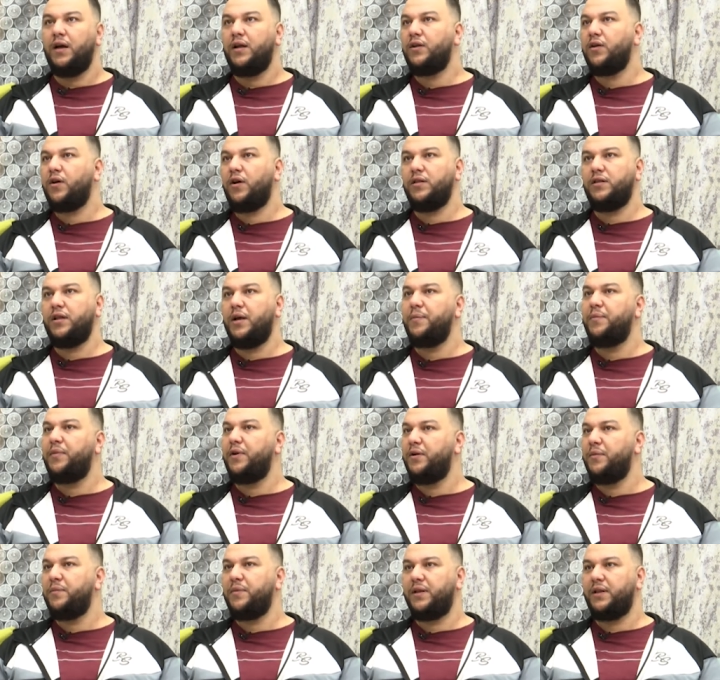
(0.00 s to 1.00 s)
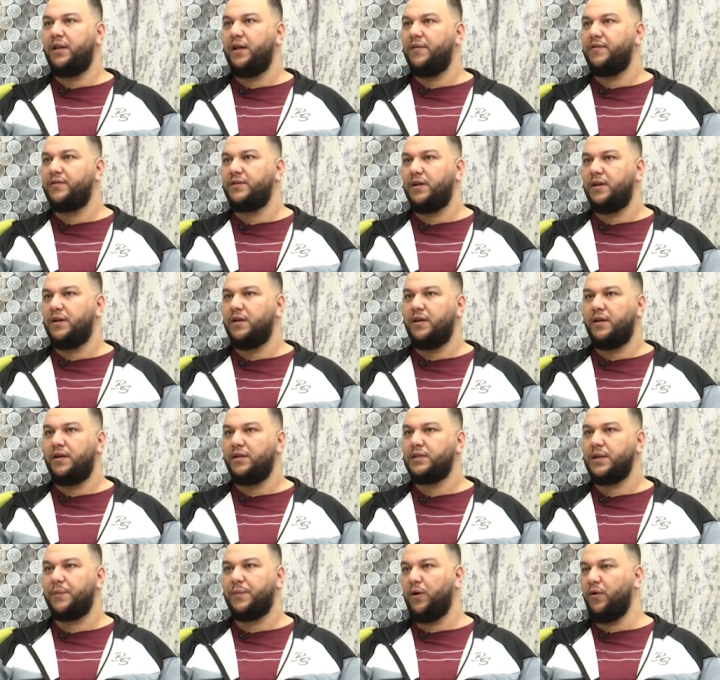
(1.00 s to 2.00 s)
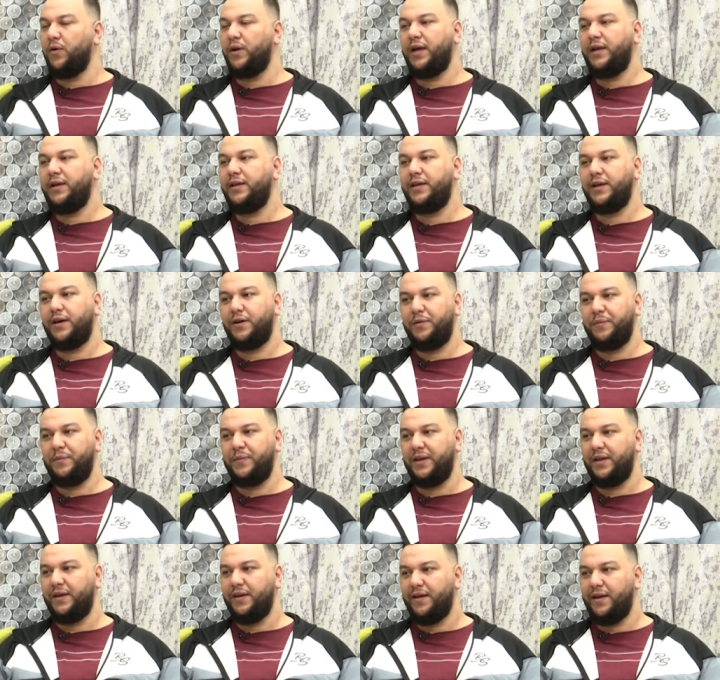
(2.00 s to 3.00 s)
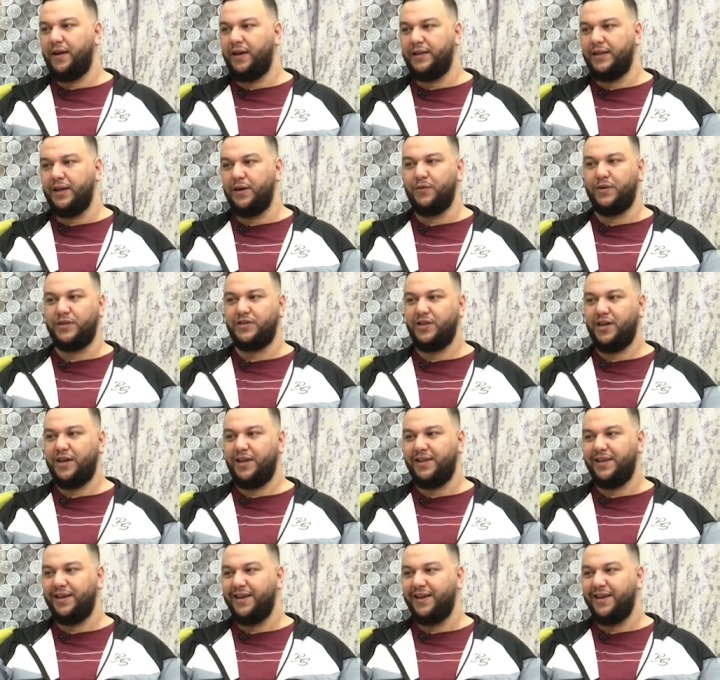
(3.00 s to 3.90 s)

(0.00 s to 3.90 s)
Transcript: نقعد نهبلهم بهذه العفسه صباح الخير يا امي اين هو الشاي